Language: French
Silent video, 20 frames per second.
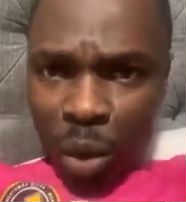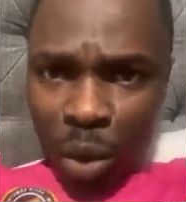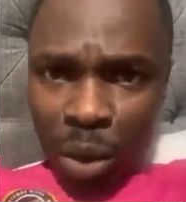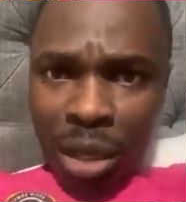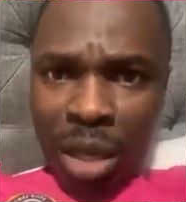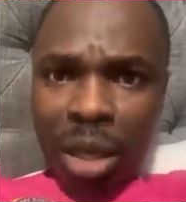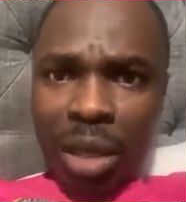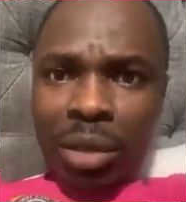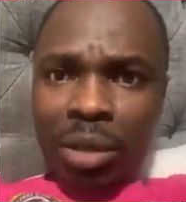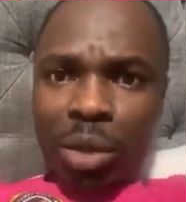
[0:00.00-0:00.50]

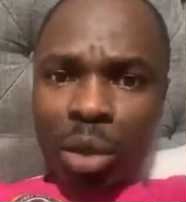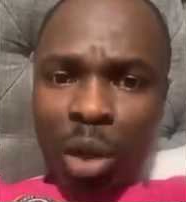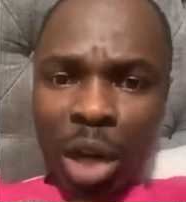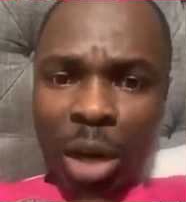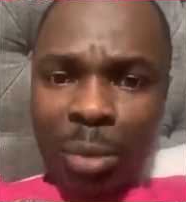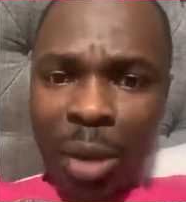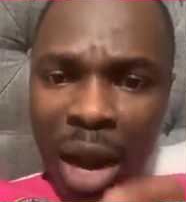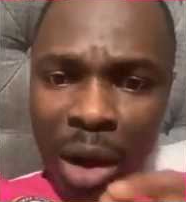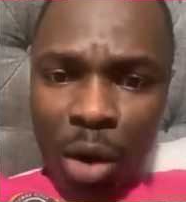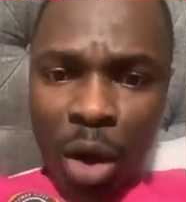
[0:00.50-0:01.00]
Ok.
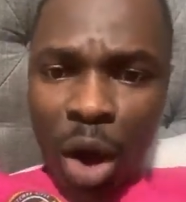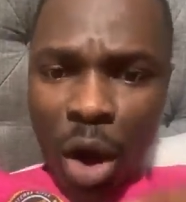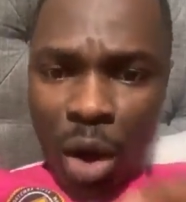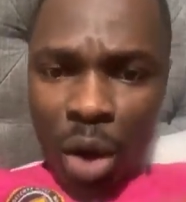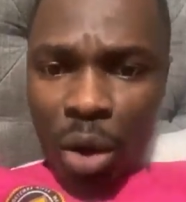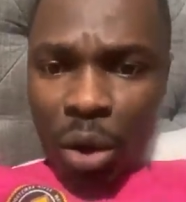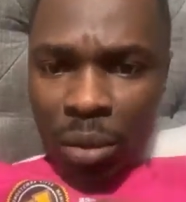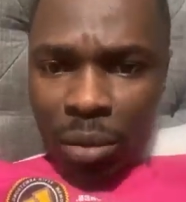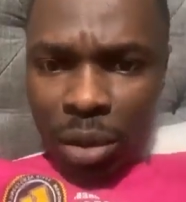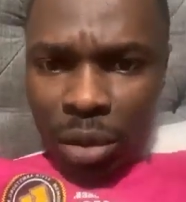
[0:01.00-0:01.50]
Donnez-moi
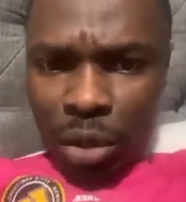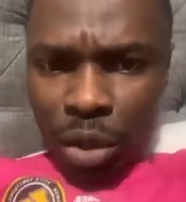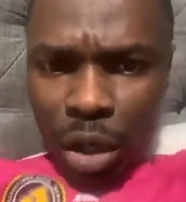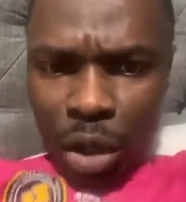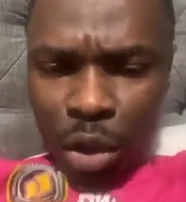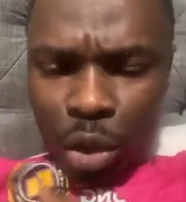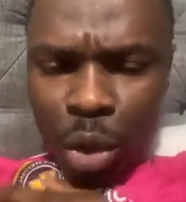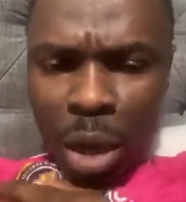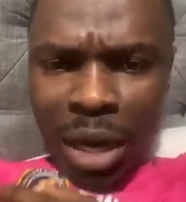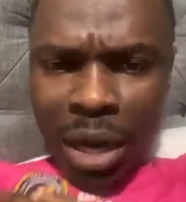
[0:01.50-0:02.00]
l'heure.
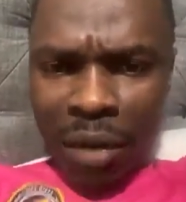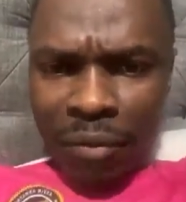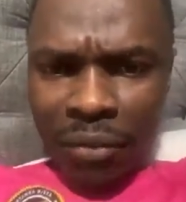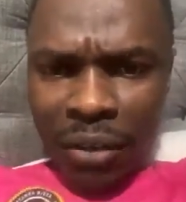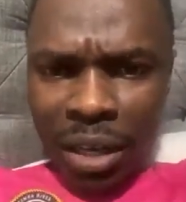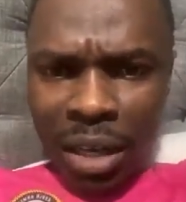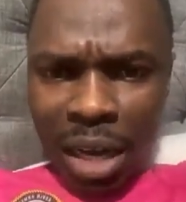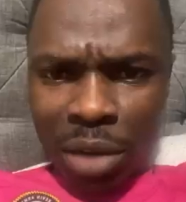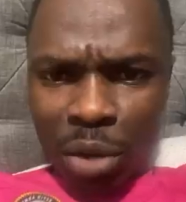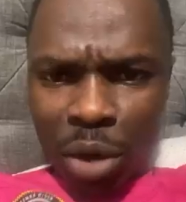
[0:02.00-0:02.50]
Ceux qui sont en
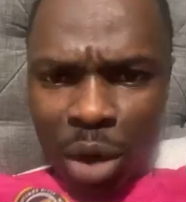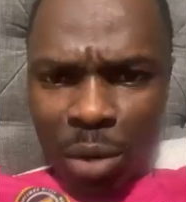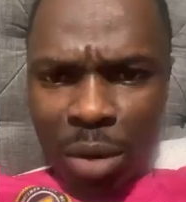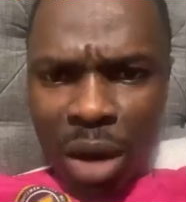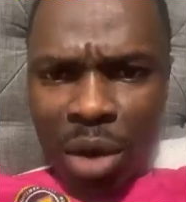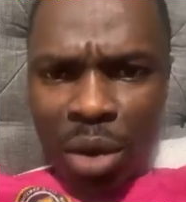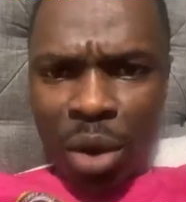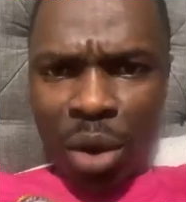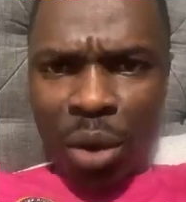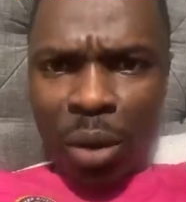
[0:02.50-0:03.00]
Afrique, là,
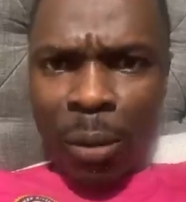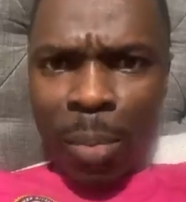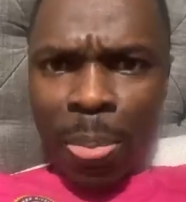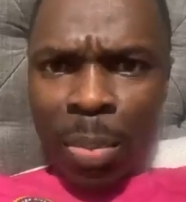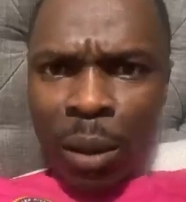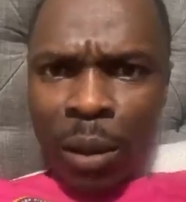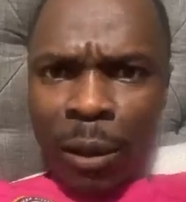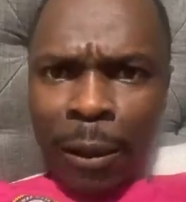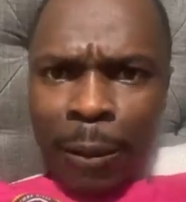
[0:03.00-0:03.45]
donnez-moi l'heure.